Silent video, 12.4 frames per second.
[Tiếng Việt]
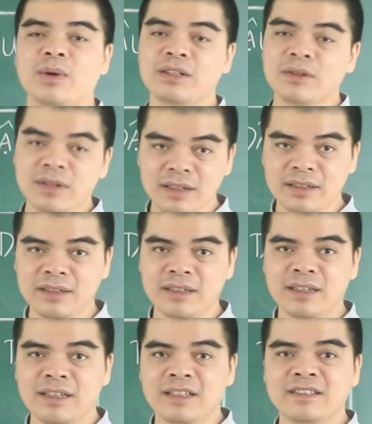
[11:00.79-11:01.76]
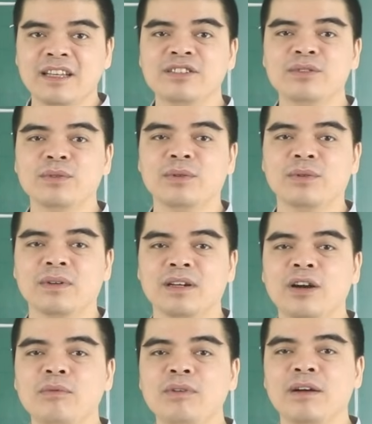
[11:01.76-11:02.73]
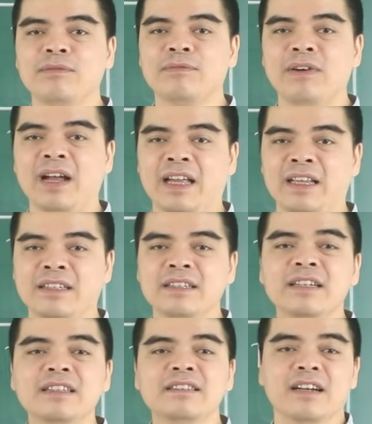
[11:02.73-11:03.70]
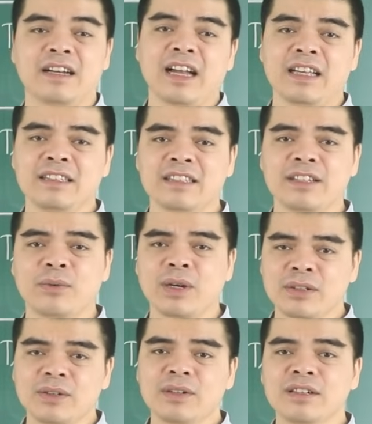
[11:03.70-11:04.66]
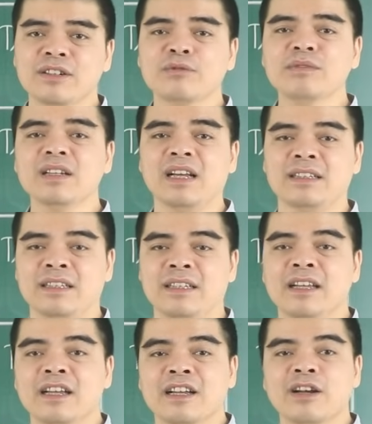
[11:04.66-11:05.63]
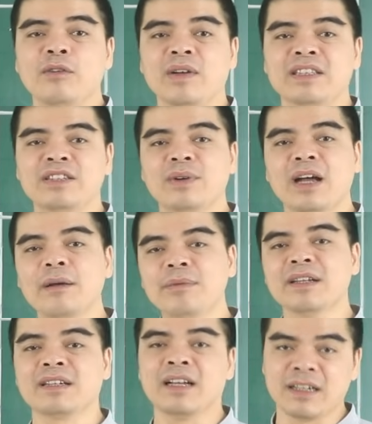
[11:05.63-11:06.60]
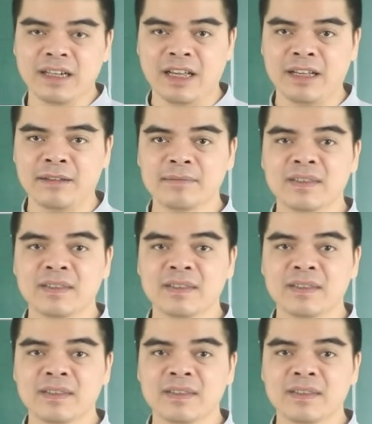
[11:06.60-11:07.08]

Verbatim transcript: quá to lớn, gia chủ không gặp phải những cái trở ngại gì quá to lớn, cũng như là gì không phải chịu áp lực nặng nề.